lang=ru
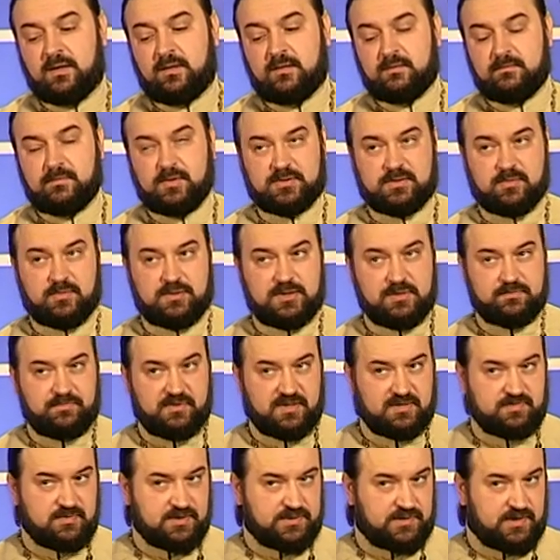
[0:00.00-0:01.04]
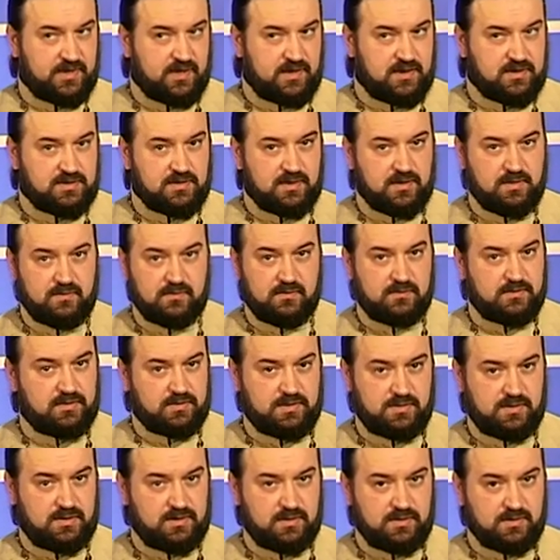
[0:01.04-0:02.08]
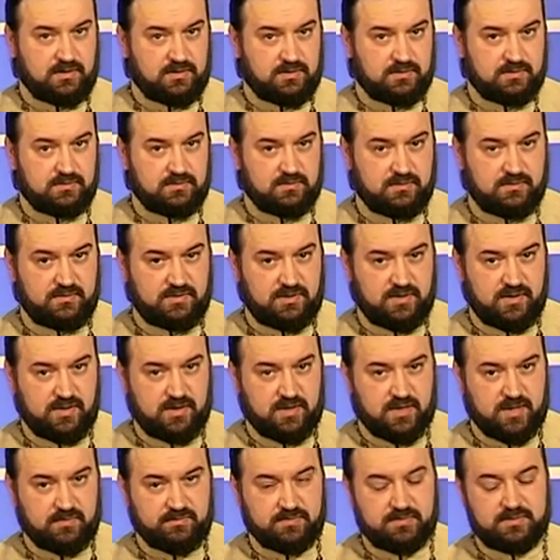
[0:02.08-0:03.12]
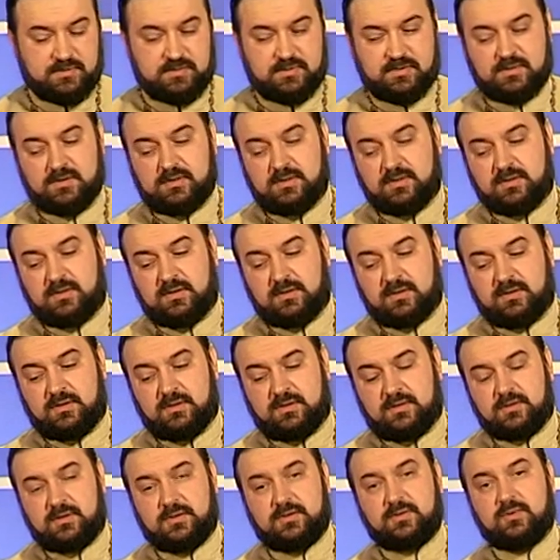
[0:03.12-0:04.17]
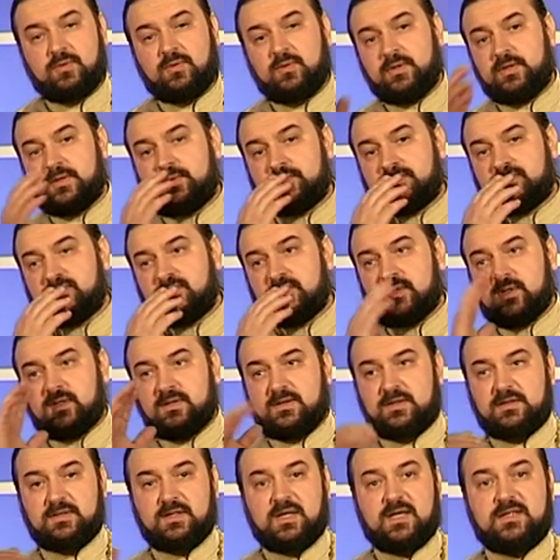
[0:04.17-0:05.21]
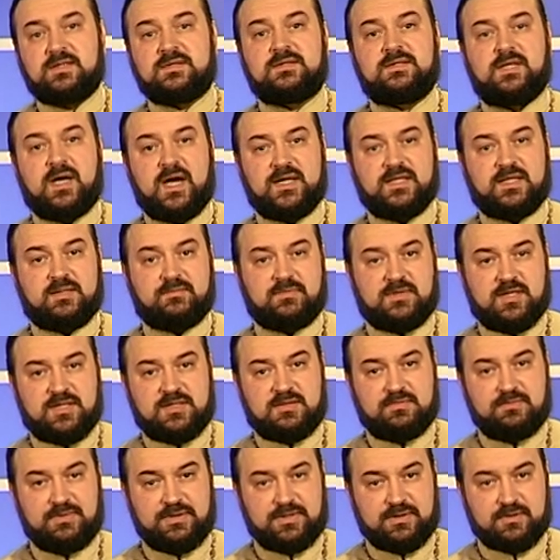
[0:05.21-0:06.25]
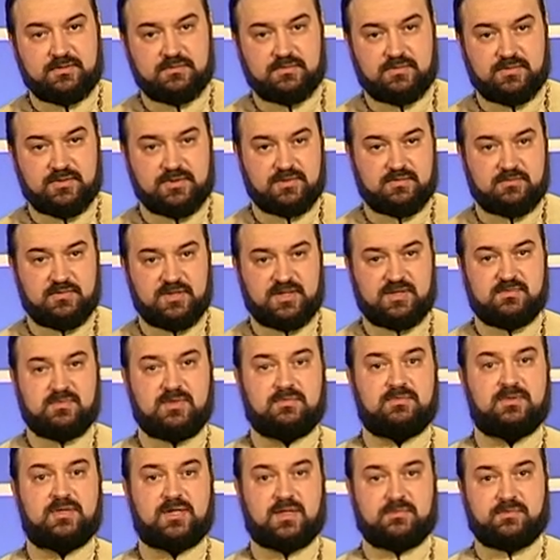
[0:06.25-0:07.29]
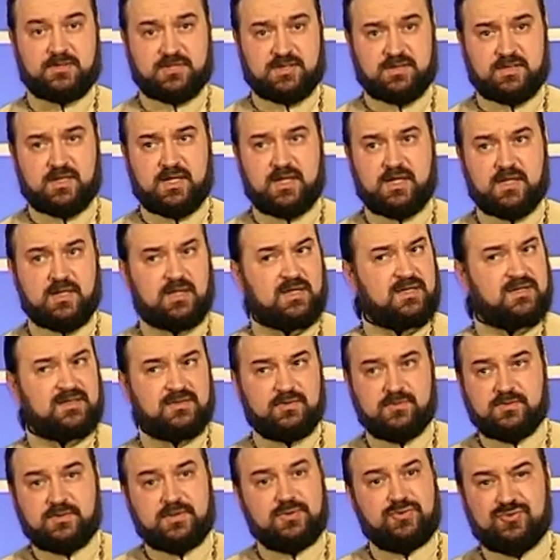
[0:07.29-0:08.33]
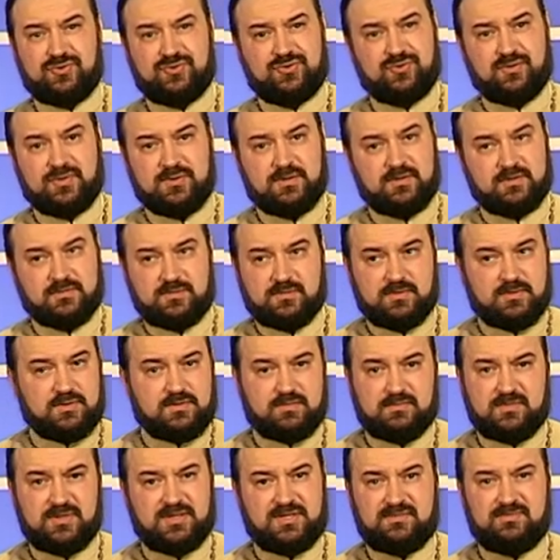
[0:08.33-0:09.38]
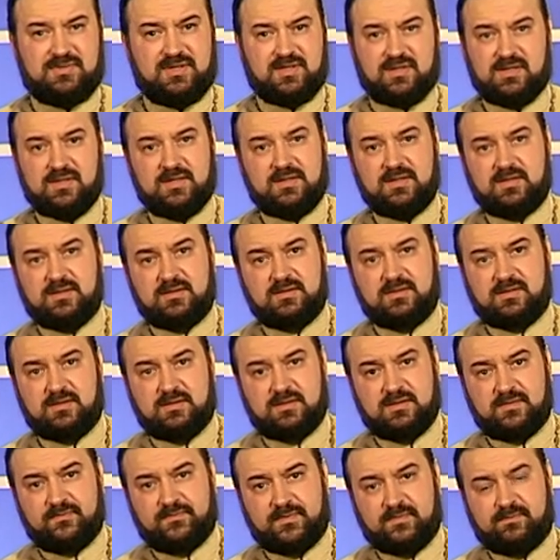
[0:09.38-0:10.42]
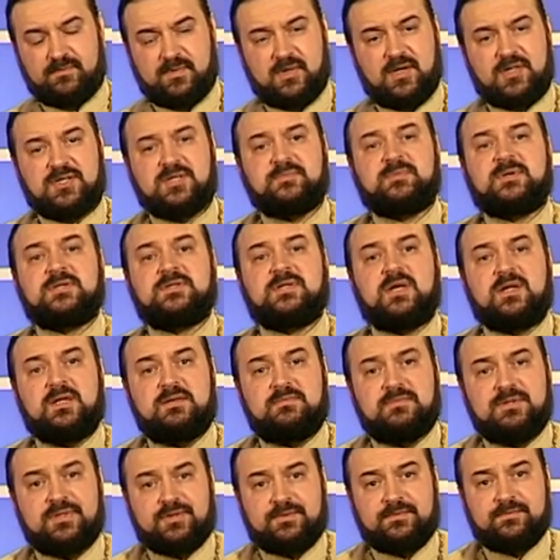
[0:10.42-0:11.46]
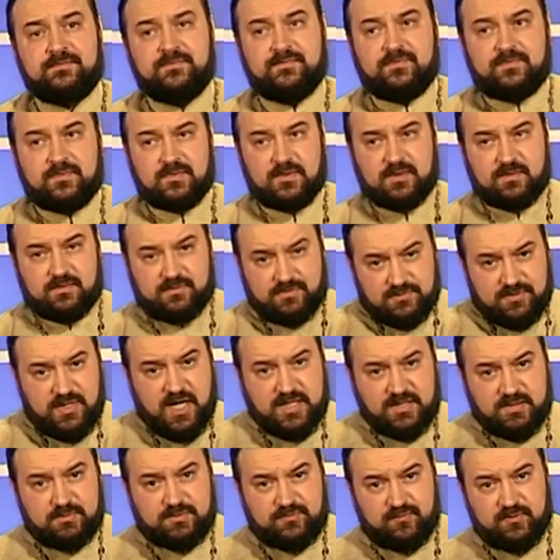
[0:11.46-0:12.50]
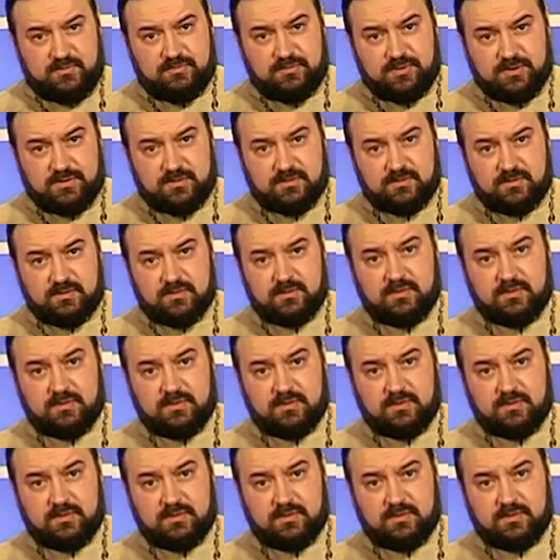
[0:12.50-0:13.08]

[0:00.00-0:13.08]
Потом они присмотрелись, а он не их, он не араб. Он говорит, ой, говорит, отдай нам наш мир. То есть мы тебе мира пожелали, но ты чужой. То есть мы тебе э, по ошибке дали мир. Дай нам твой мир.